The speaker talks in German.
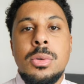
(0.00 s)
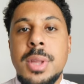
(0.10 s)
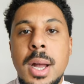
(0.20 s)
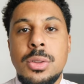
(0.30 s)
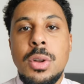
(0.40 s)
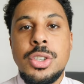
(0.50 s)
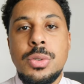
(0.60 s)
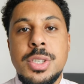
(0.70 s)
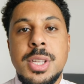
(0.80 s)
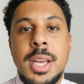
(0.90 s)
Guten Tag, Deutschland,
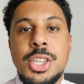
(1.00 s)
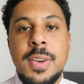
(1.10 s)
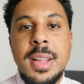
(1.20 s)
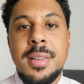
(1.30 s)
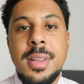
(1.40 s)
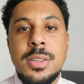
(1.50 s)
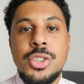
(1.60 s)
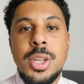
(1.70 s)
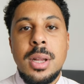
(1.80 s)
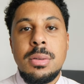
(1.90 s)
Österreich, Schweiz,
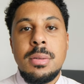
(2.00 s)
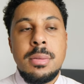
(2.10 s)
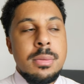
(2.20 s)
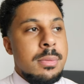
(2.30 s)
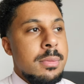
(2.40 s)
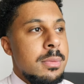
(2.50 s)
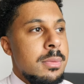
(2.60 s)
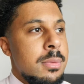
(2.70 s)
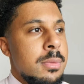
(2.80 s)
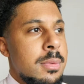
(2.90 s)
Liechtenstein,
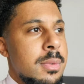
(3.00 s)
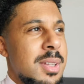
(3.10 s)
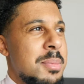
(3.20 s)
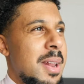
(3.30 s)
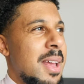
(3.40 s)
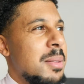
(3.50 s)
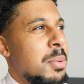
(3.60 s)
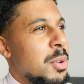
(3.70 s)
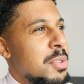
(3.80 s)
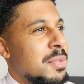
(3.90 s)
ich habe meine eigene
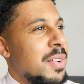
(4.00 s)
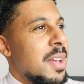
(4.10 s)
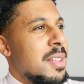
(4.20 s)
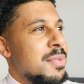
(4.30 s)
Begrüßung vergessen,